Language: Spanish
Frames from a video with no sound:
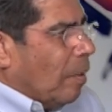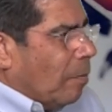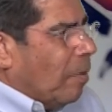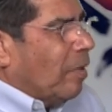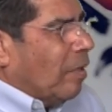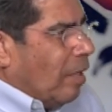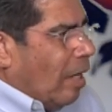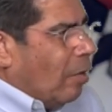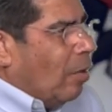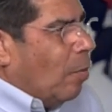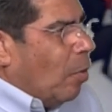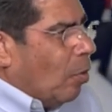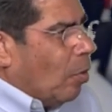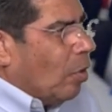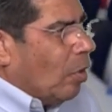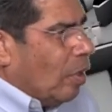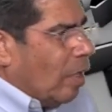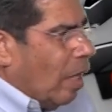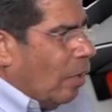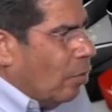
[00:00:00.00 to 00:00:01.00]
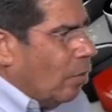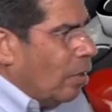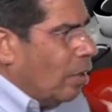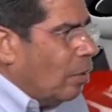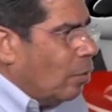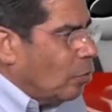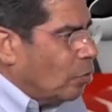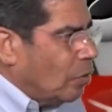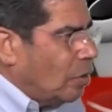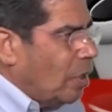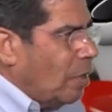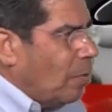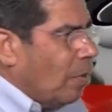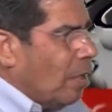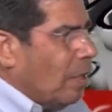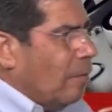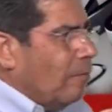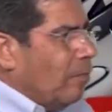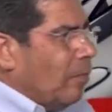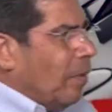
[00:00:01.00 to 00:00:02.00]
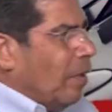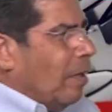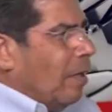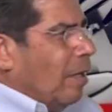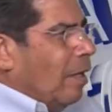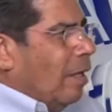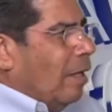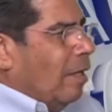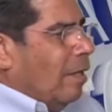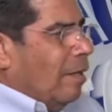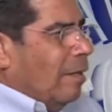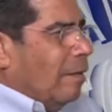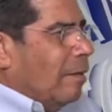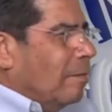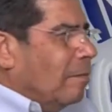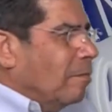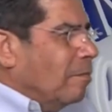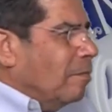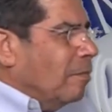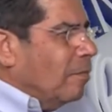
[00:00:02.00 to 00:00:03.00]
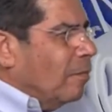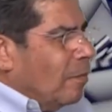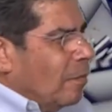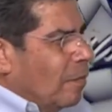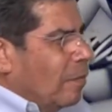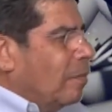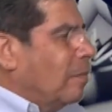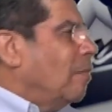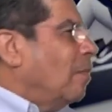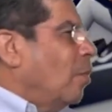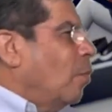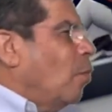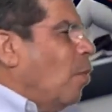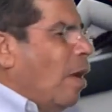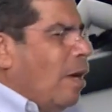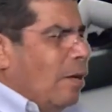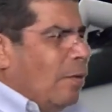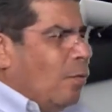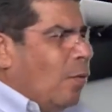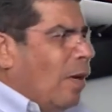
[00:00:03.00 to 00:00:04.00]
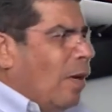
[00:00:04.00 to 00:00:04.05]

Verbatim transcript: repetirá como coordinadora inclusive. Eh, ¿cuál,